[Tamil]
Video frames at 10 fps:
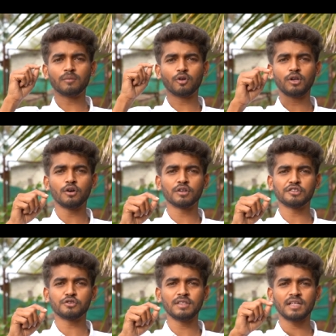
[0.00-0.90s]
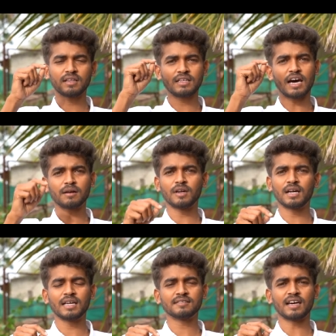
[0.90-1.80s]
பரம்பொருள் யோகத்தில் சொல்லித்தரது
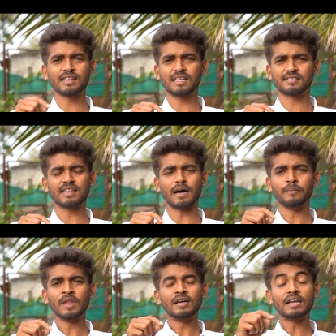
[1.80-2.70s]
நார்மலான சாதனாஸ் தான்